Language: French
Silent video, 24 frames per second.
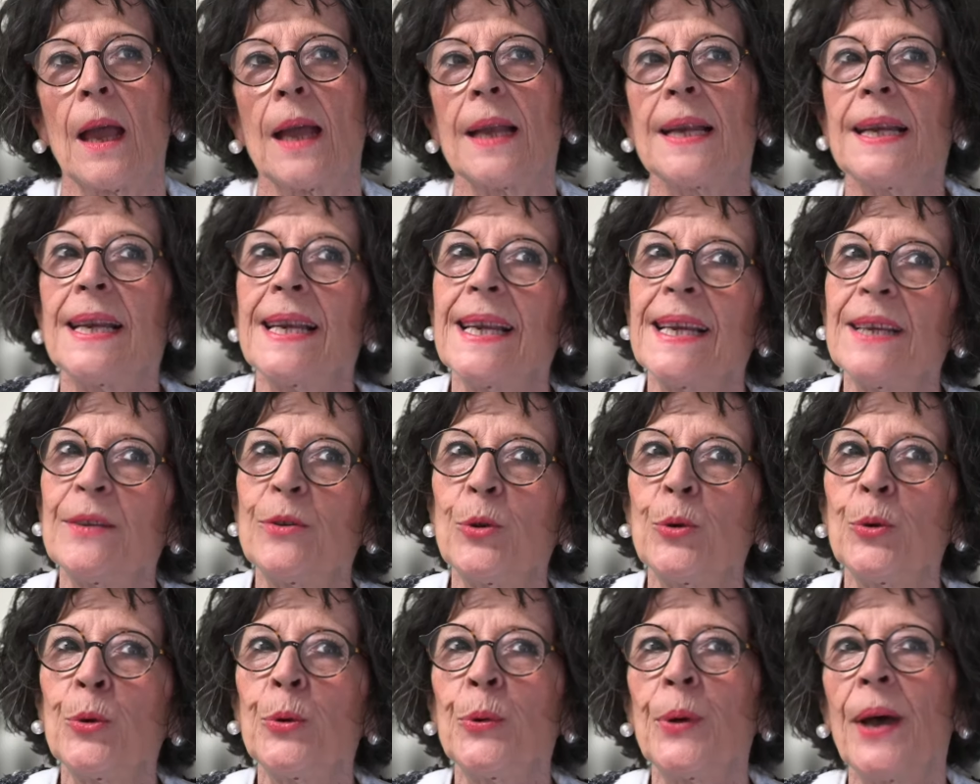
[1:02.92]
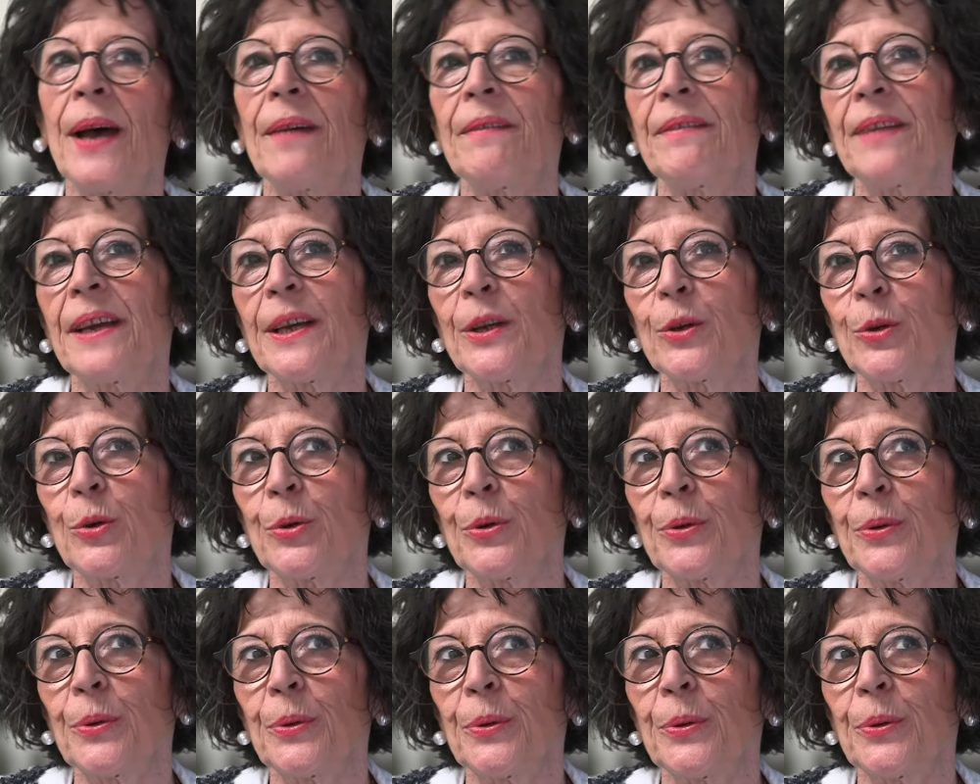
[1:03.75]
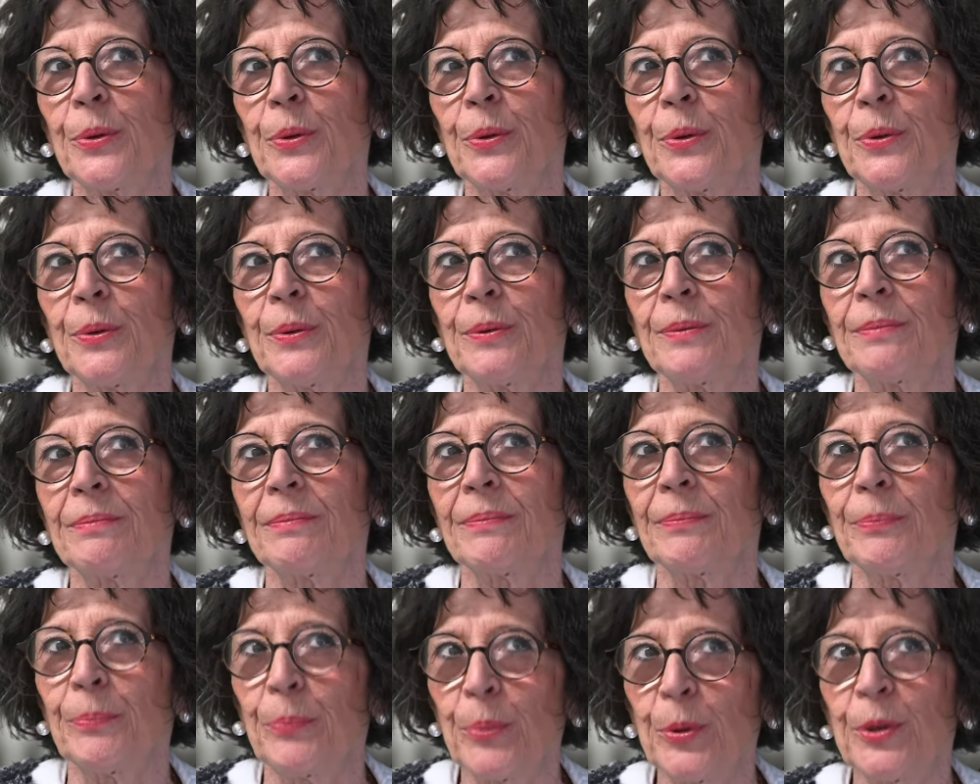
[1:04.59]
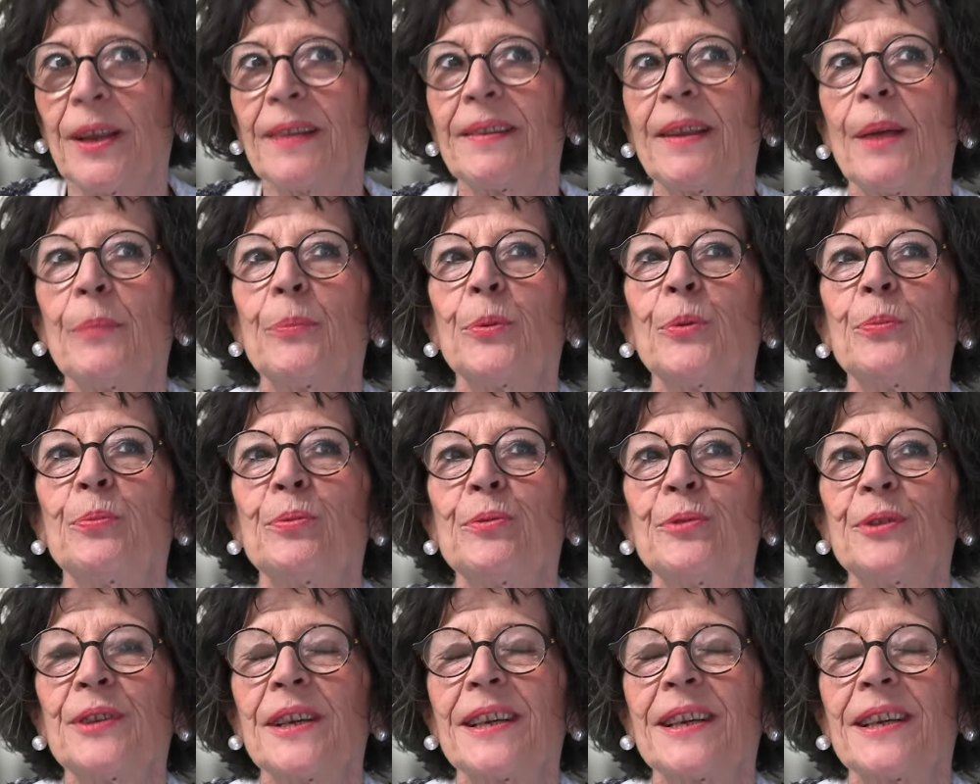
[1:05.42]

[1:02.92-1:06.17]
Les deux avec euh, peut-être un peu plus